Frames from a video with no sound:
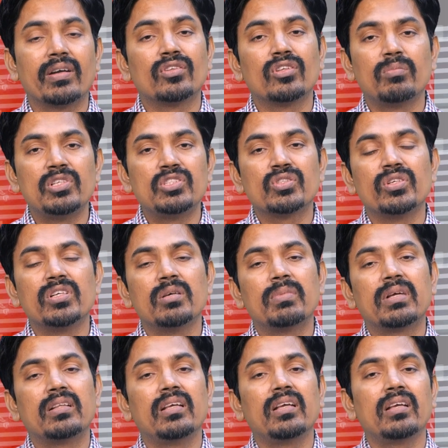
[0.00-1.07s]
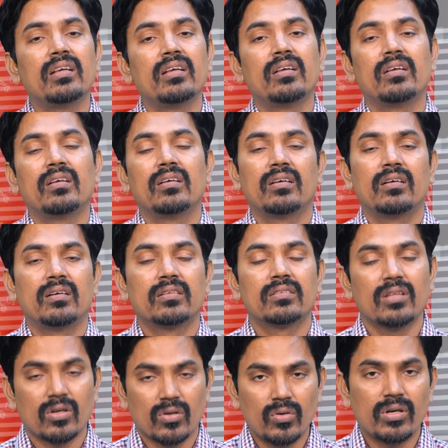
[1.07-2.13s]
వాటితో పోల్చుకుంటే మంది uh,
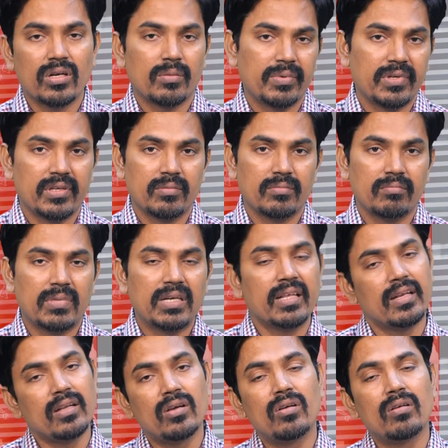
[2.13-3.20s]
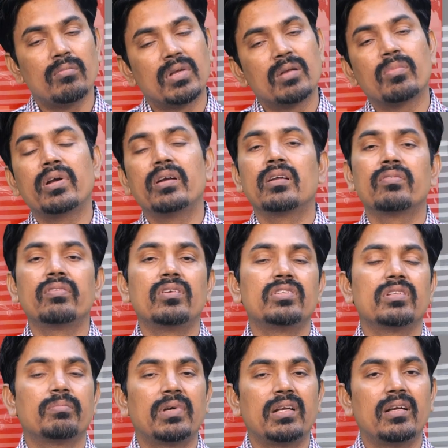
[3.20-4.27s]
తక్కువ డ్రాప్ అయ్యాం బట్ ఏనేహో మన పాయింట్ ఆఫ్ వ్యూలో
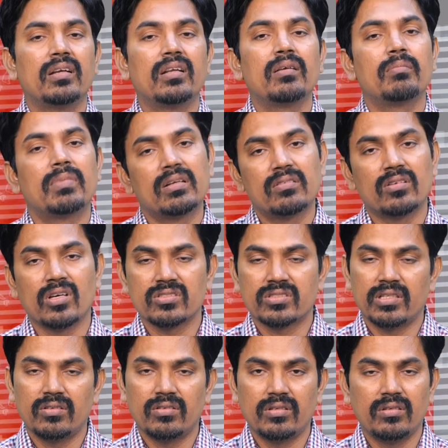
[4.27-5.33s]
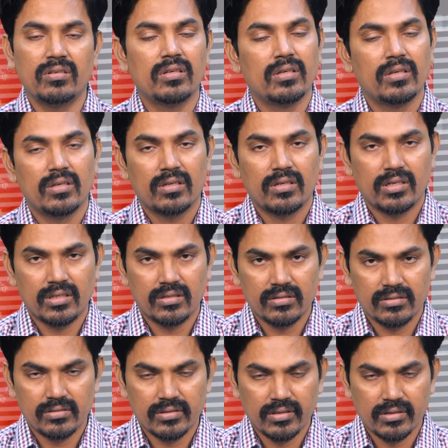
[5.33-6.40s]
చెప్పాలంటే మనం రాంగ్ సైడ్ ఉన్నాం అండ్
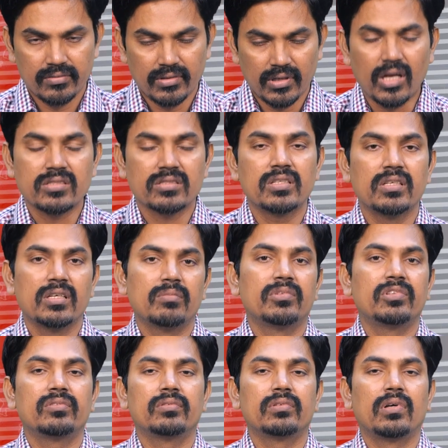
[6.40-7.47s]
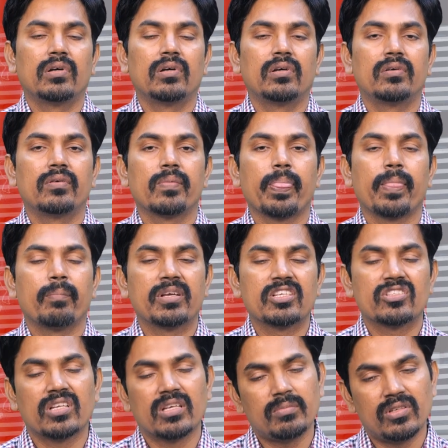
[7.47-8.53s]
లాస్ అయ్యాము
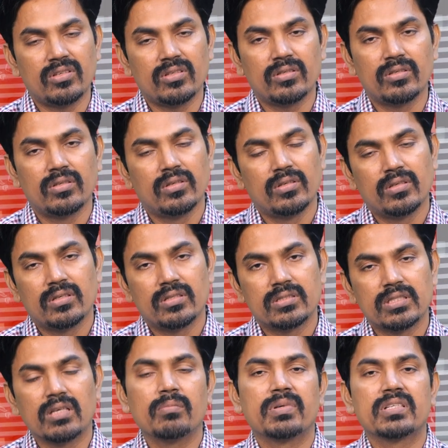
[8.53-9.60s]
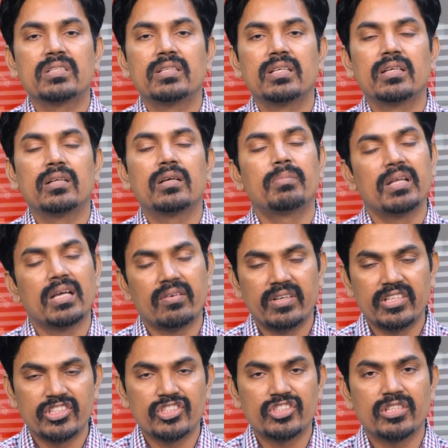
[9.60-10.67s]
ఫస్ట్ టైంలో సెవెన్ పర్సెంట్ దగ్గర అప్పుడు
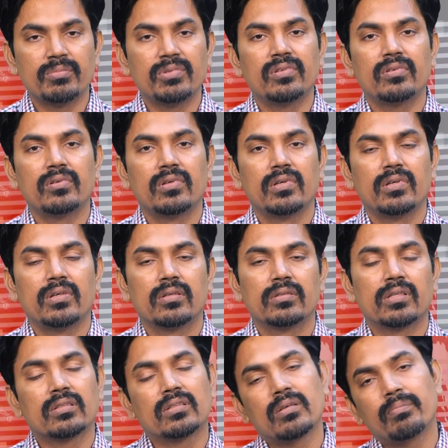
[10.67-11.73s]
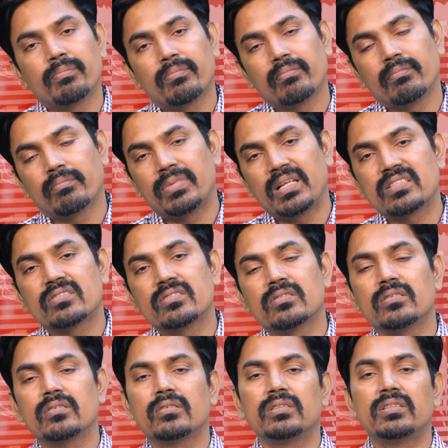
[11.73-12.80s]
యావరేజ్ చేసాము తర్వాత ప్లస్
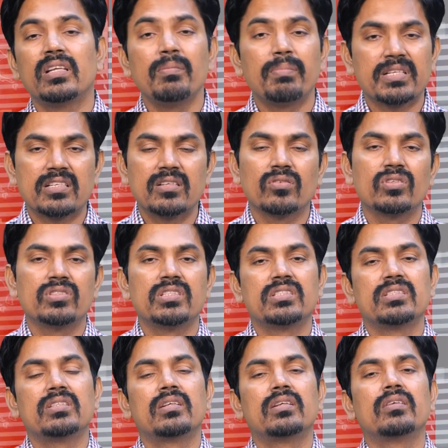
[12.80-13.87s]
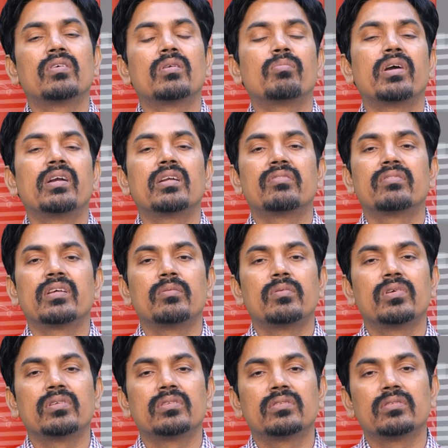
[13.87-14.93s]
త్రీ పర్సెంట్కి వచ్చేసిందండి వన్ పాయింట్ ఆఫ్
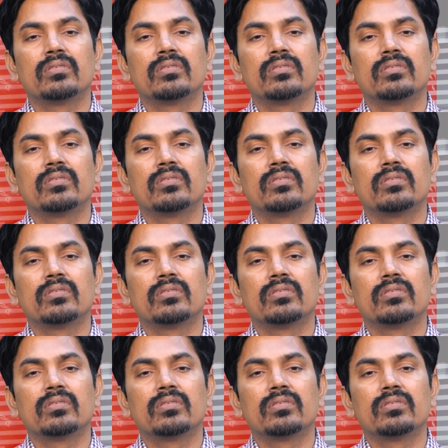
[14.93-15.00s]
టైంలో